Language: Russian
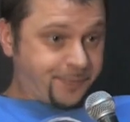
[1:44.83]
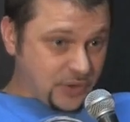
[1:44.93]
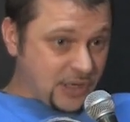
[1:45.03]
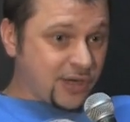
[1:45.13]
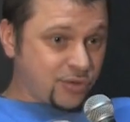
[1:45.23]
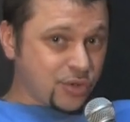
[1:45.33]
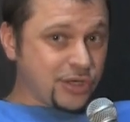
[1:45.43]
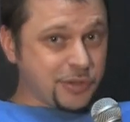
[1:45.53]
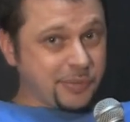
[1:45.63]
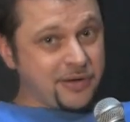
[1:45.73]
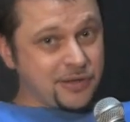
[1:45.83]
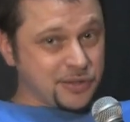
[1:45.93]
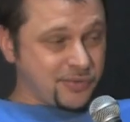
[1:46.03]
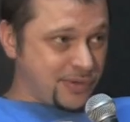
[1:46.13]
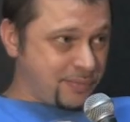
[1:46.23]
Да, то, что наше
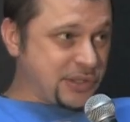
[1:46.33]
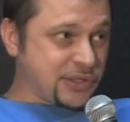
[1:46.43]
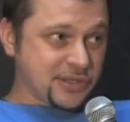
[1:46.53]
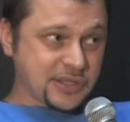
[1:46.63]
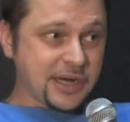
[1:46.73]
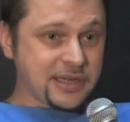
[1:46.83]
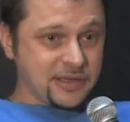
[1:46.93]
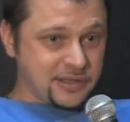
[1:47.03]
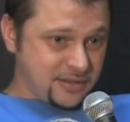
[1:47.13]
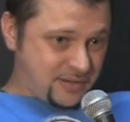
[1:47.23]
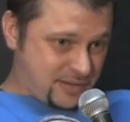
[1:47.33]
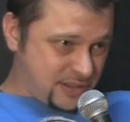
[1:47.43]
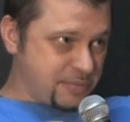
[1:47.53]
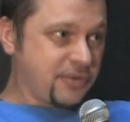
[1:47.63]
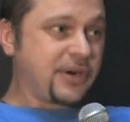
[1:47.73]
правительство Питера старательно
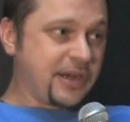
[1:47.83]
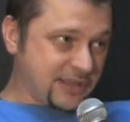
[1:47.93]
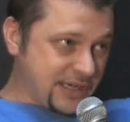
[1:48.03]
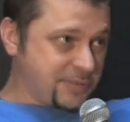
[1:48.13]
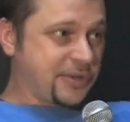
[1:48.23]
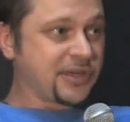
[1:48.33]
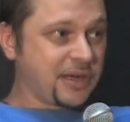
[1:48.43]
забивает насмерть,